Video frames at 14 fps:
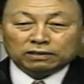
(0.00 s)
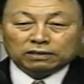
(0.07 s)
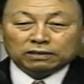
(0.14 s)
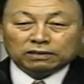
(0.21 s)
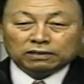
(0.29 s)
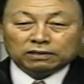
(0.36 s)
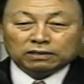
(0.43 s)

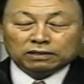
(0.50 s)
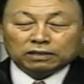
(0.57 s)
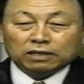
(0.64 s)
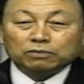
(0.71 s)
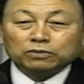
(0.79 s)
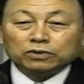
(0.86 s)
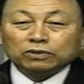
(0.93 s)
百夫长
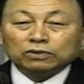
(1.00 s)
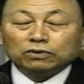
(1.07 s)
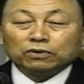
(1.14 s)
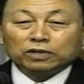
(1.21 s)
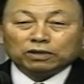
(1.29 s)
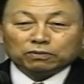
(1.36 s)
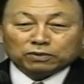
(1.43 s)
为了自己
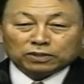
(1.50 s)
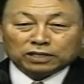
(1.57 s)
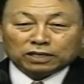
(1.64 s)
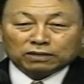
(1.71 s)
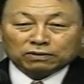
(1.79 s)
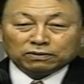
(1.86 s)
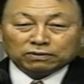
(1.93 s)
家里
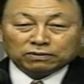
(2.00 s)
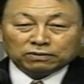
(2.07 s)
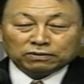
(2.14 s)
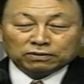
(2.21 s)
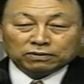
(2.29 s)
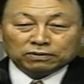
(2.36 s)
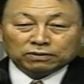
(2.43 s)
区区一个
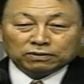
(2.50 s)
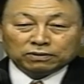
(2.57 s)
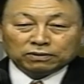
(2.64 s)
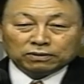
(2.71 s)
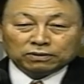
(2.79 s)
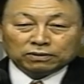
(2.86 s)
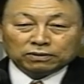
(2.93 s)
最不值
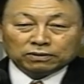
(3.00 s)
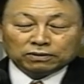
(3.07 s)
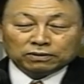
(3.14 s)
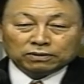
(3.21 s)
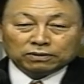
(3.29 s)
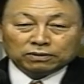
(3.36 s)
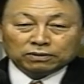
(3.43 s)
钱的
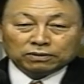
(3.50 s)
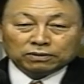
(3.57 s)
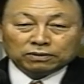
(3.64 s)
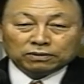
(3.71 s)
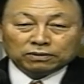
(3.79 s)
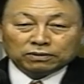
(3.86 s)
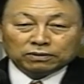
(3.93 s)
仆
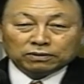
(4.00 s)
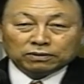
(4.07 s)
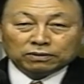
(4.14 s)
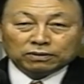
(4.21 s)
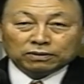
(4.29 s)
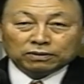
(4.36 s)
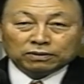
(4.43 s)
人来到
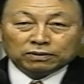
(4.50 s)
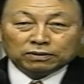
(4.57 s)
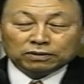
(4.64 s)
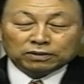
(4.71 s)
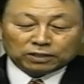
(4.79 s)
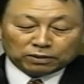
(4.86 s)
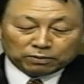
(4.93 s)
了主面
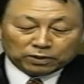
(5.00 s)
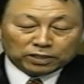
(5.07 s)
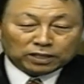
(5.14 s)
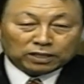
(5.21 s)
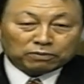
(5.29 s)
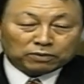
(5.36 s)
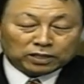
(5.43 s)
前，而我
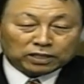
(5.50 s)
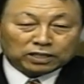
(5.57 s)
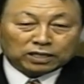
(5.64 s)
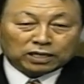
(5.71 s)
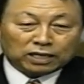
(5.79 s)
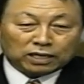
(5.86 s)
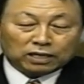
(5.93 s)
们能做
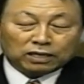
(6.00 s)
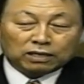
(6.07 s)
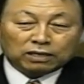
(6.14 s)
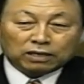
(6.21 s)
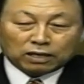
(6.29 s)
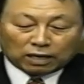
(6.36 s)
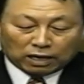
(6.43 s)
到这一
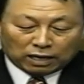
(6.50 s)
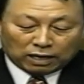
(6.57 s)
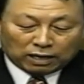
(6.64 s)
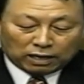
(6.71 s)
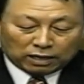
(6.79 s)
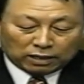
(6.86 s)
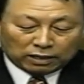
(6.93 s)
点吗？
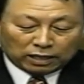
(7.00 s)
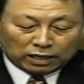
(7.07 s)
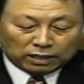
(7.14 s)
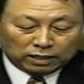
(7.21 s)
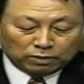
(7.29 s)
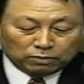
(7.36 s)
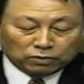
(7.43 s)
我们
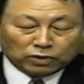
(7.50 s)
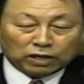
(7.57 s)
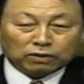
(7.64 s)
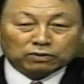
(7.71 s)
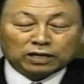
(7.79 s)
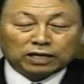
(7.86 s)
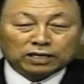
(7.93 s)
每个人都
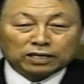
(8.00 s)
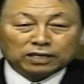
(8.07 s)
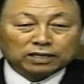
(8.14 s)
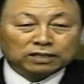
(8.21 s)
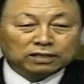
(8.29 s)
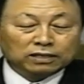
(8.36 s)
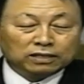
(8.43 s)
回顾一
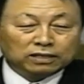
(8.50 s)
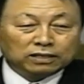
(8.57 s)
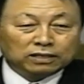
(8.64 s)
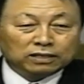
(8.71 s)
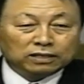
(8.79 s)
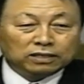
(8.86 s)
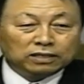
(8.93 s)
下自
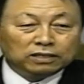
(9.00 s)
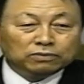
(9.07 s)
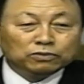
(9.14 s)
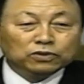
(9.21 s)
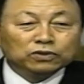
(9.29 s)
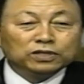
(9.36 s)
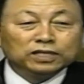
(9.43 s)
己，
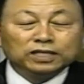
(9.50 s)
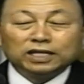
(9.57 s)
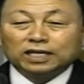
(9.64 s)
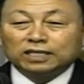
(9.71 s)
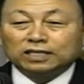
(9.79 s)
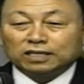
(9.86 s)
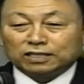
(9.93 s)
认清
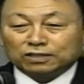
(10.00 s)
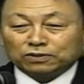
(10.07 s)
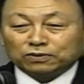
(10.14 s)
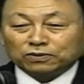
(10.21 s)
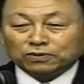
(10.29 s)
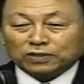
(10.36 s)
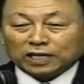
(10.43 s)
一下自
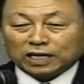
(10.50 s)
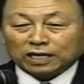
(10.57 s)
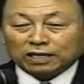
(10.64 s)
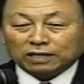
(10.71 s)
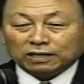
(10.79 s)
己吧。